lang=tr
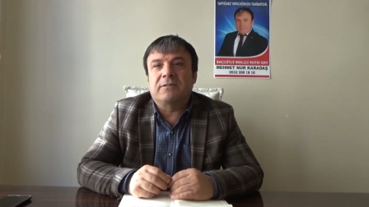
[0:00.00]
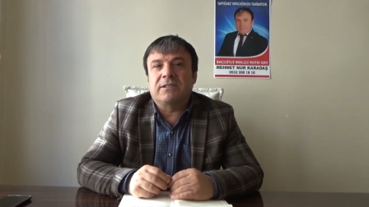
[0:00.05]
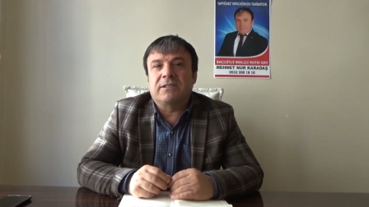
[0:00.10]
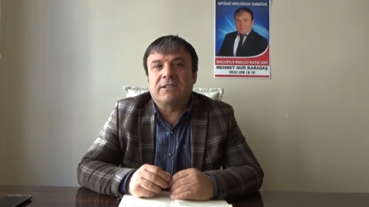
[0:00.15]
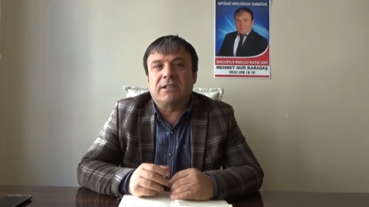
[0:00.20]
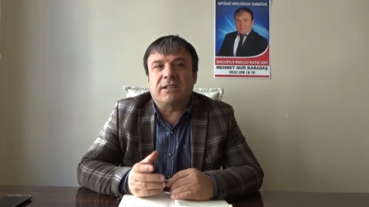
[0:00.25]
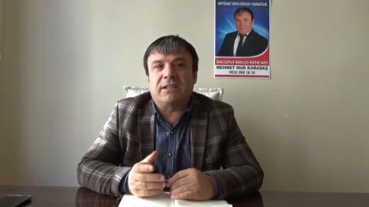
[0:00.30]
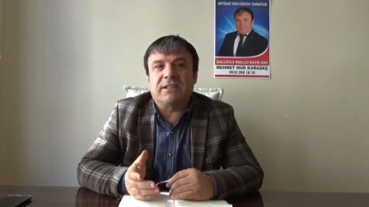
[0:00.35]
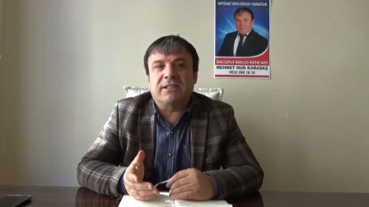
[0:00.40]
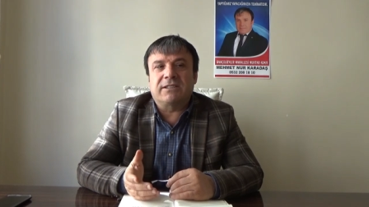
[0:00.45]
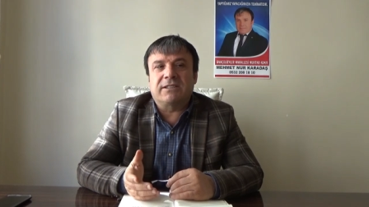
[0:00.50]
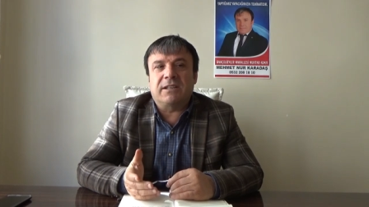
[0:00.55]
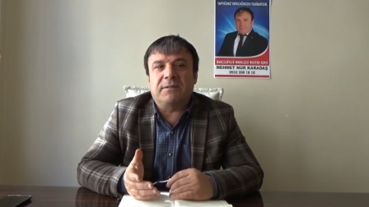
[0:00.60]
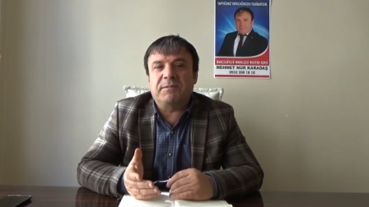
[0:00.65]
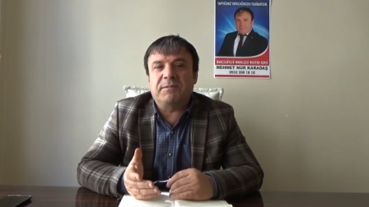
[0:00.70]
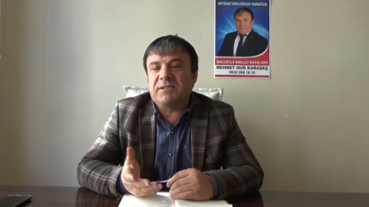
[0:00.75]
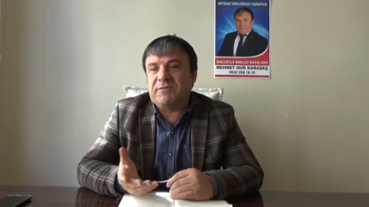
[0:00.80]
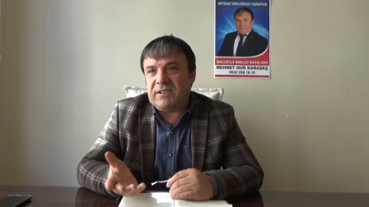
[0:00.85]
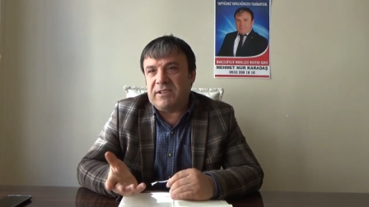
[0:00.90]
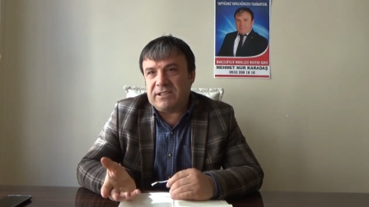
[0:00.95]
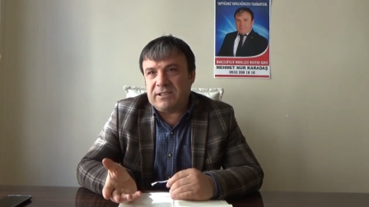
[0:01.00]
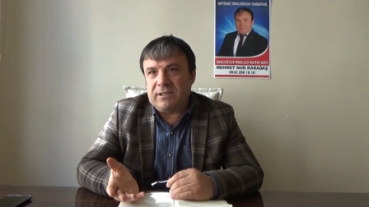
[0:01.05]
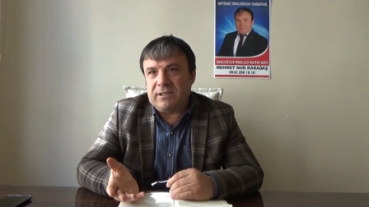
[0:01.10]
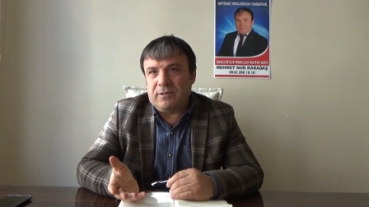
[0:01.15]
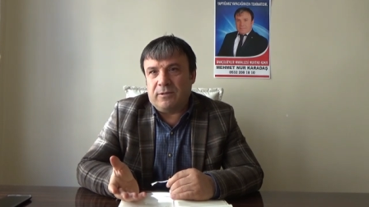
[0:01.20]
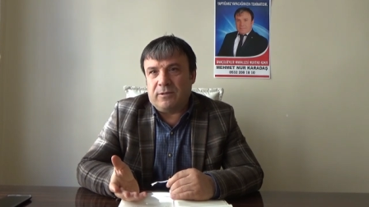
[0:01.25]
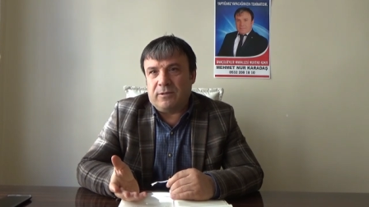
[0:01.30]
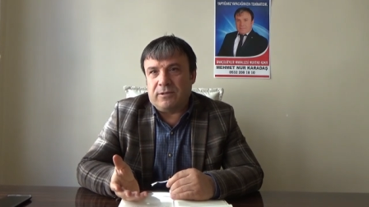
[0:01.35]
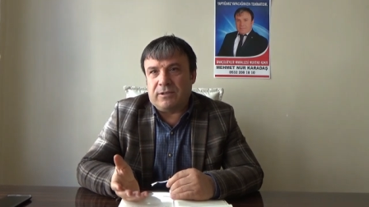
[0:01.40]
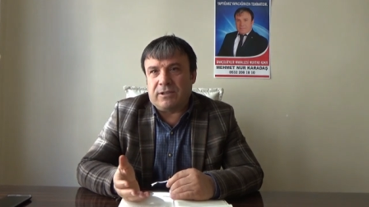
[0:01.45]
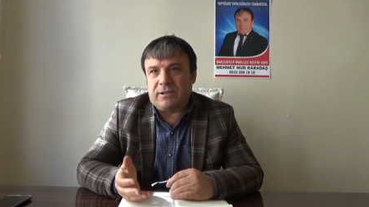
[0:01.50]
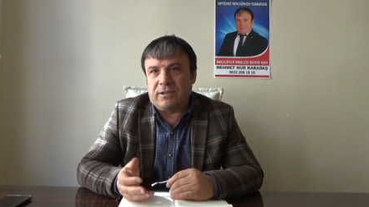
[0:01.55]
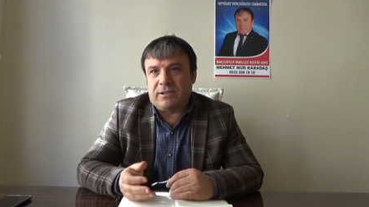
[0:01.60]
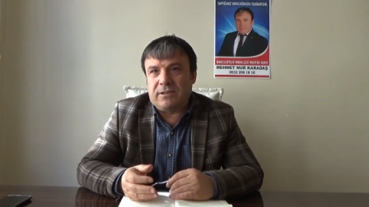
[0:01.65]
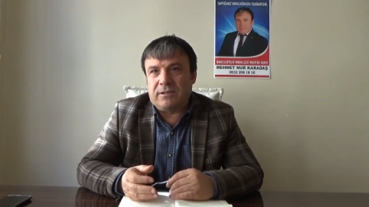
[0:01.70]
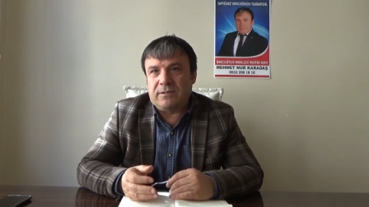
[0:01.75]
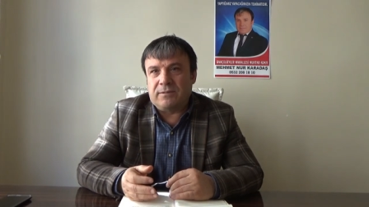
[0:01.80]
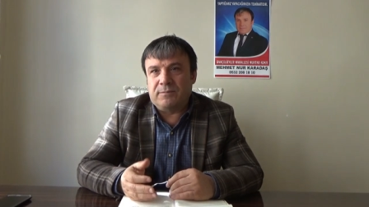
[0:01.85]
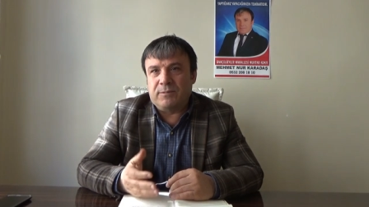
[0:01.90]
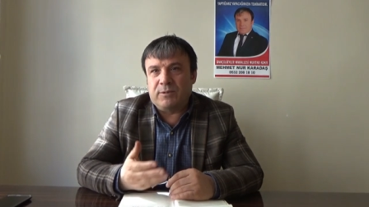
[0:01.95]
sadece biz vesile olduk.
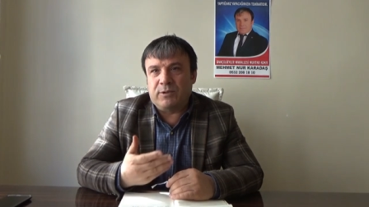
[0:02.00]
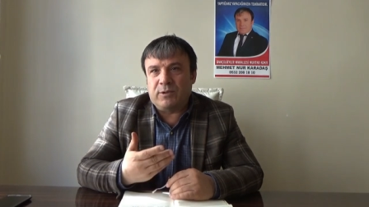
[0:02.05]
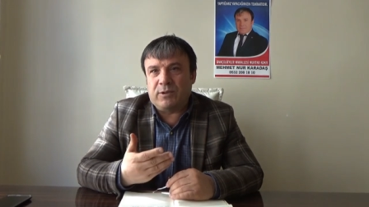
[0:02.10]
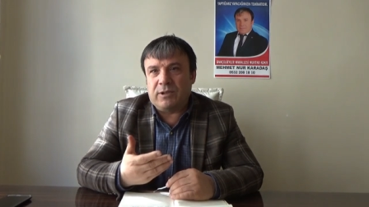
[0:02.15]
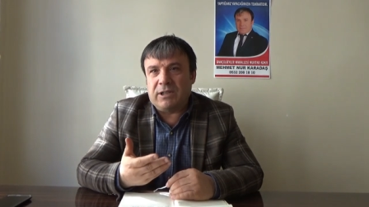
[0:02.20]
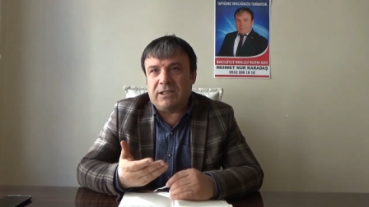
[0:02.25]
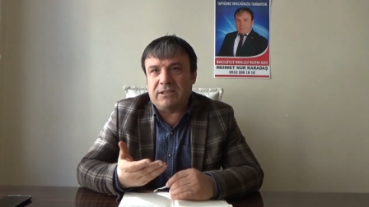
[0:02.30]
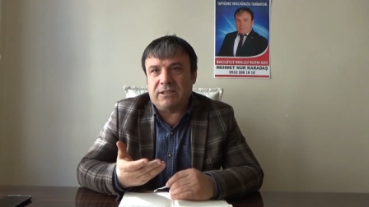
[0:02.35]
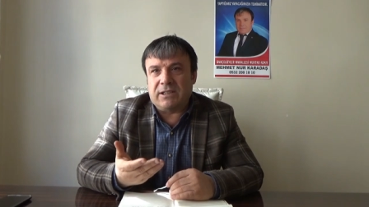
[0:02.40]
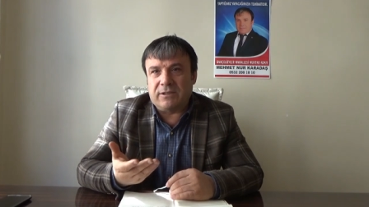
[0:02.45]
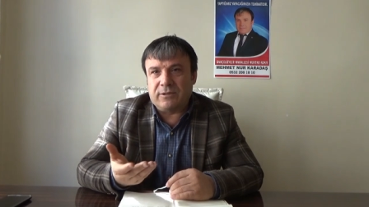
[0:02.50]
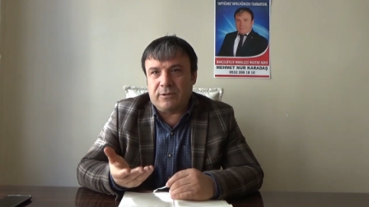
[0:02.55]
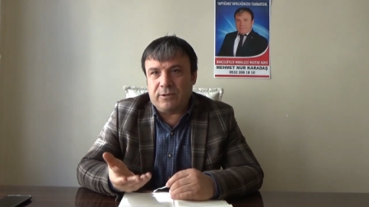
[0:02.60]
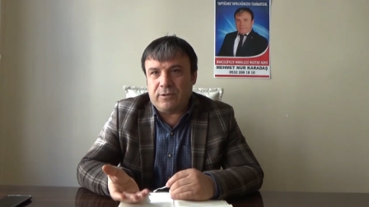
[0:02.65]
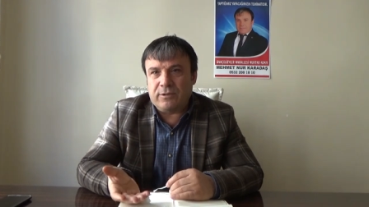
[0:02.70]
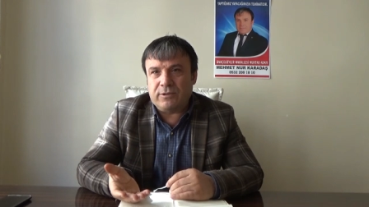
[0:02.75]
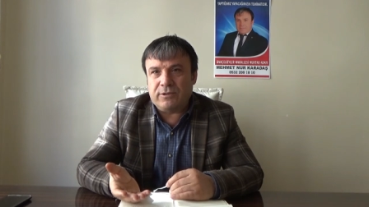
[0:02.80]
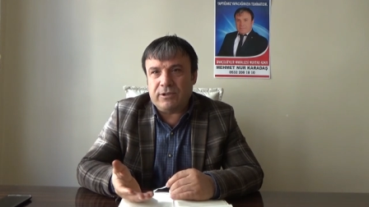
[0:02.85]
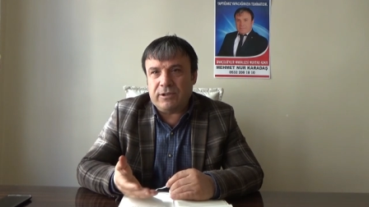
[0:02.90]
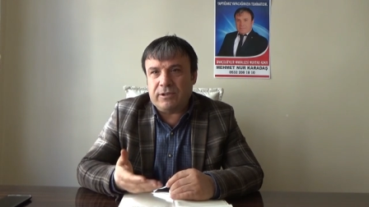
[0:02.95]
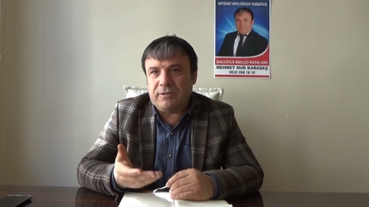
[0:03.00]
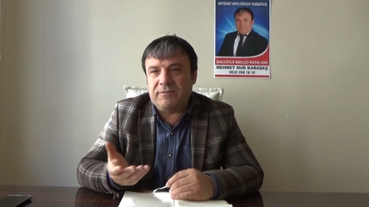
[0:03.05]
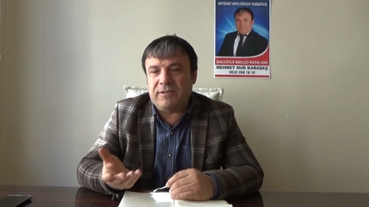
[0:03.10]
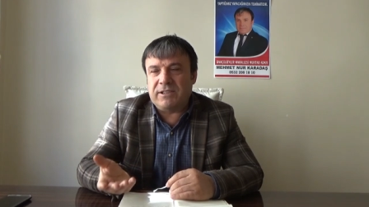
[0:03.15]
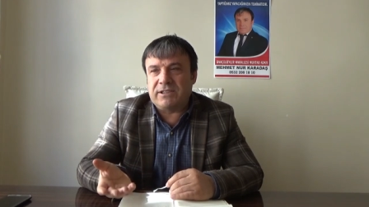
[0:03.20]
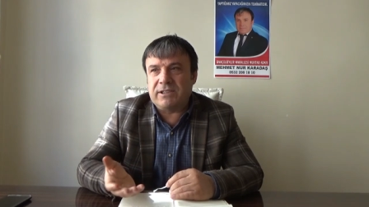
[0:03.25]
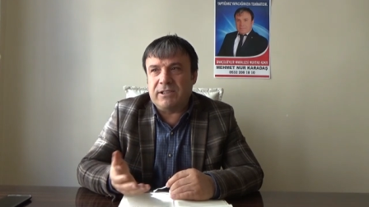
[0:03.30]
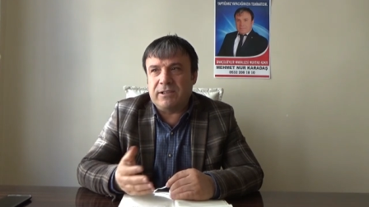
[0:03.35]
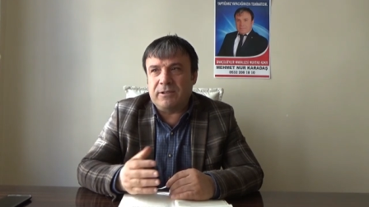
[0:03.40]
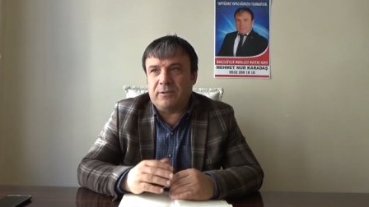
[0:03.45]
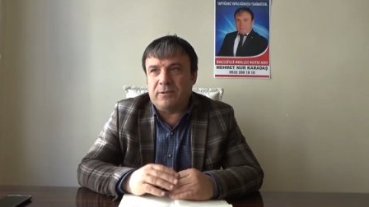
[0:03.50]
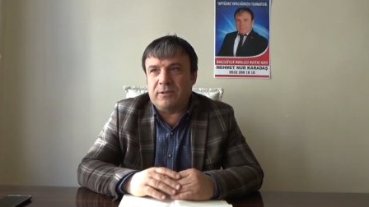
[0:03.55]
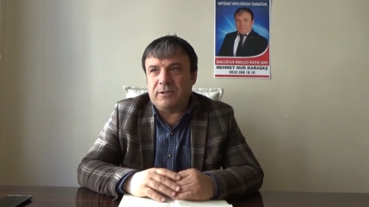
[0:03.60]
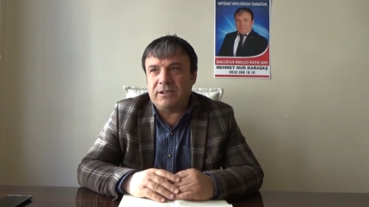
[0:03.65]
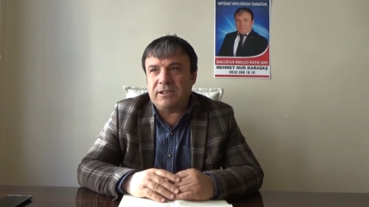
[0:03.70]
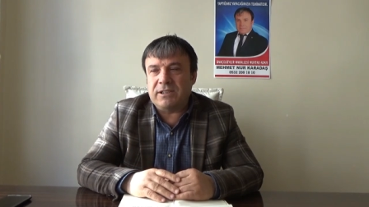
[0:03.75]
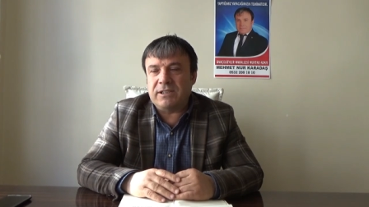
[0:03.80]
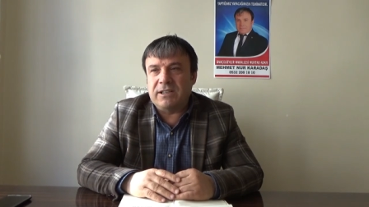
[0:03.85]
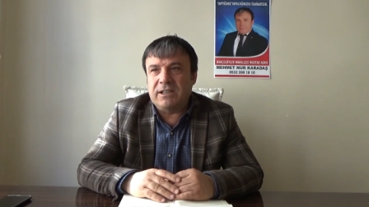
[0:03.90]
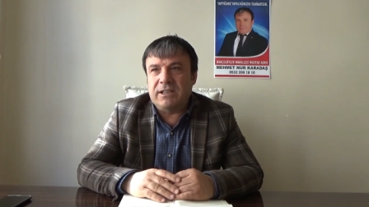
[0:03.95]
Müdürlerden görüştük, vesile
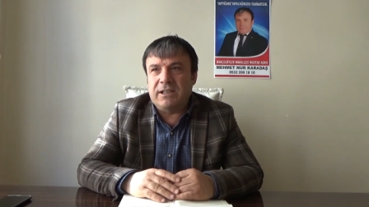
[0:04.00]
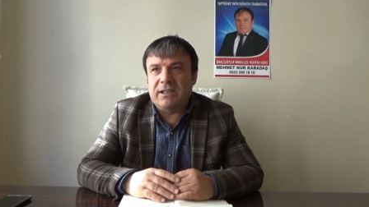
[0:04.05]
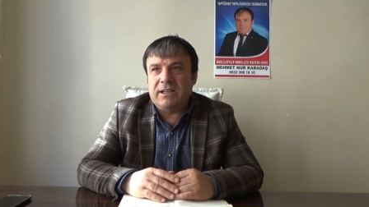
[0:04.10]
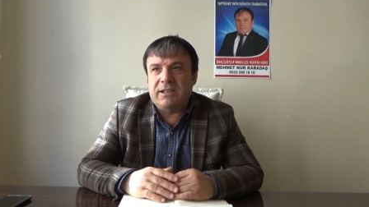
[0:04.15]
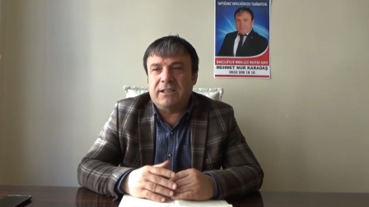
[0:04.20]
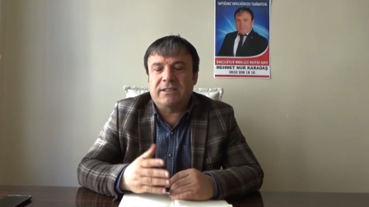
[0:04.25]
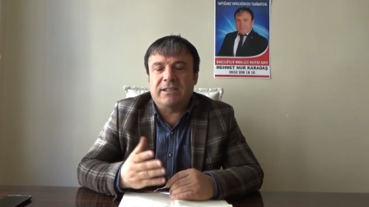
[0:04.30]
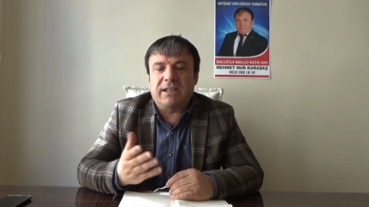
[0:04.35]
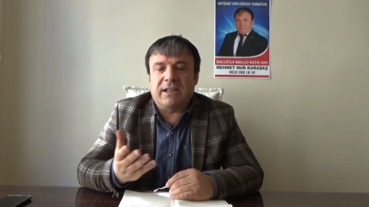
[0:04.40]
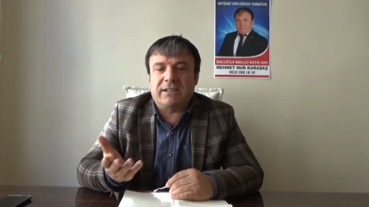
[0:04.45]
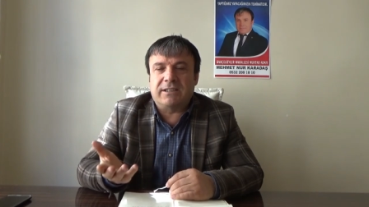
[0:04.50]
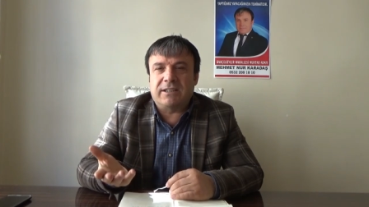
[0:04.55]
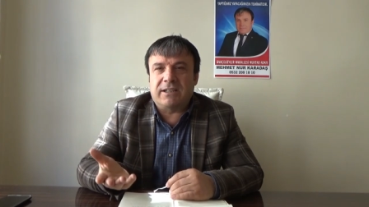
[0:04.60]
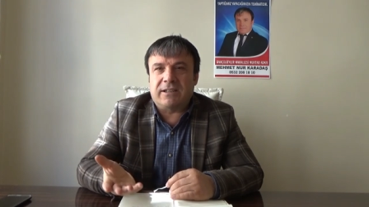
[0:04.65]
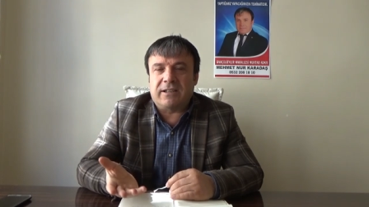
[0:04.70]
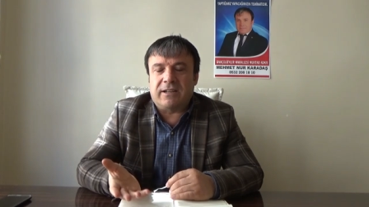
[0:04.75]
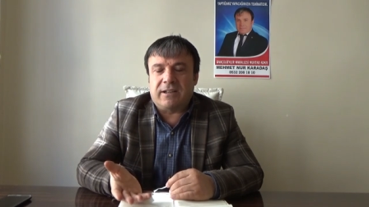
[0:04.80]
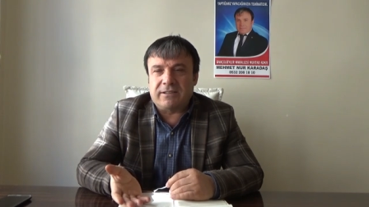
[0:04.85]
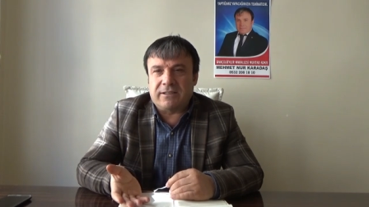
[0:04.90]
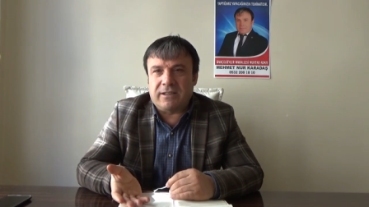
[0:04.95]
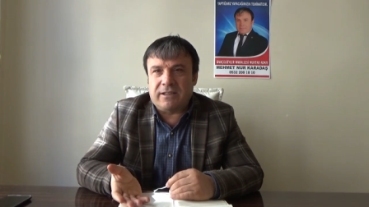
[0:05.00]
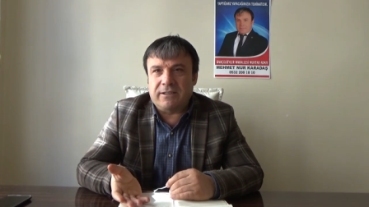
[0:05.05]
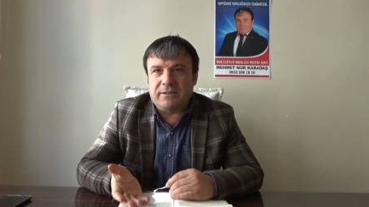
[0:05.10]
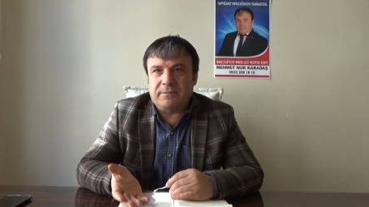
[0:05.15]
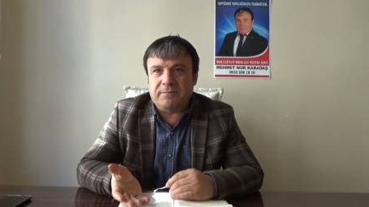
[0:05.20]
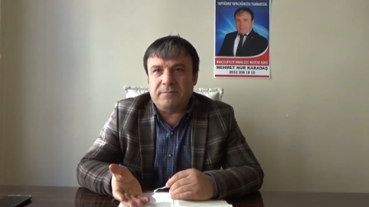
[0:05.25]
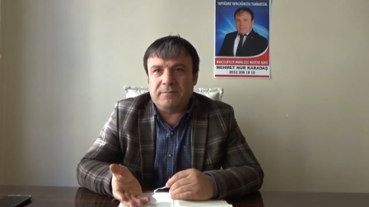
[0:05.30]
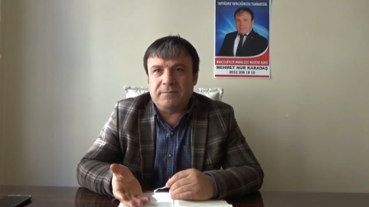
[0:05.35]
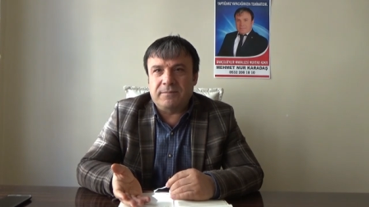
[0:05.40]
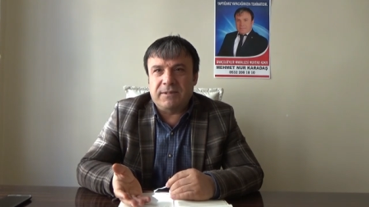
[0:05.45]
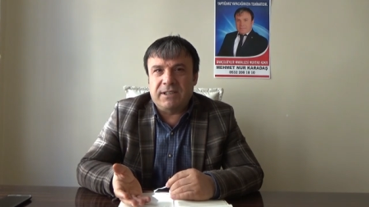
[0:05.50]
olduk. Tekrar adayım.